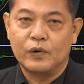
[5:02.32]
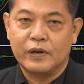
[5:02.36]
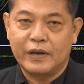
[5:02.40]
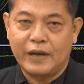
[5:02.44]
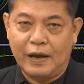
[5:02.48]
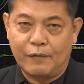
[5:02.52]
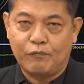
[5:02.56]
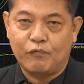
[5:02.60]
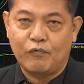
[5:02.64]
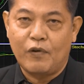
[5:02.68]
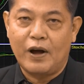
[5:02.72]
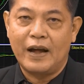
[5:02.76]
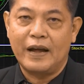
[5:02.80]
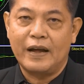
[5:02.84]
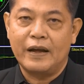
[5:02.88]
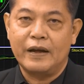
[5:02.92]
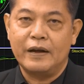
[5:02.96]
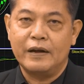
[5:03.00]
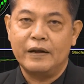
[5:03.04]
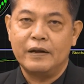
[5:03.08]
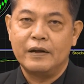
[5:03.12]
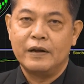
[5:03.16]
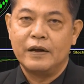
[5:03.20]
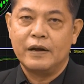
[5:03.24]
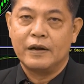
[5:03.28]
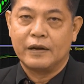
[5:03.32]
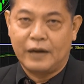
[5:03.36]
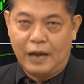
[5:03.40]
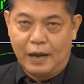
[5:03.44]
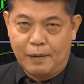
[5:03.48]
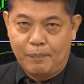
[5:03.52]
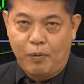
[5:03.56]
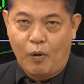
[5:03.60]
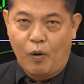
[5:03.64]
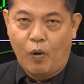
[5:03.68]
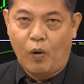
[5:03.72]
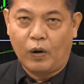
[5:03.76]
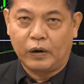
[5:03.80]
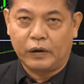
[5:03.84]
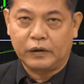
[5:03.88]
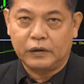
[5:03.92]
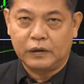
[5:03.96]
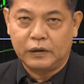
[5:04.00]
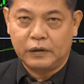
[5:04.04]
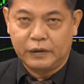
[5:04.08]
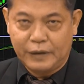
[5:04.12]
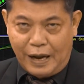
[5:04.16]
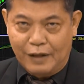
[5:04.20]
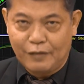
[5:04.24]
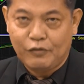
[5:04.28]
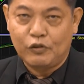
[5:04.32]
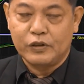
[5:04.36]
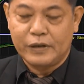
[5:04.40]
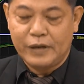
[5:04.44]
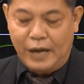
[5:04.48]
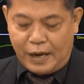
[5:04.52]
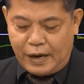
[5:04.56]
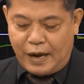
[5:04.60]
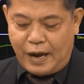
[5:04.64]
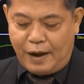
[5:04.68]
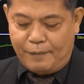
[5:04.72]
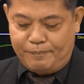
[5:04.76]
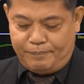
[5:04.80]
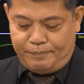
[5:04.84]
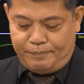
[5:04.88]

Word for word: เก็บไว้ในพอร์ตน่าสนใจครับ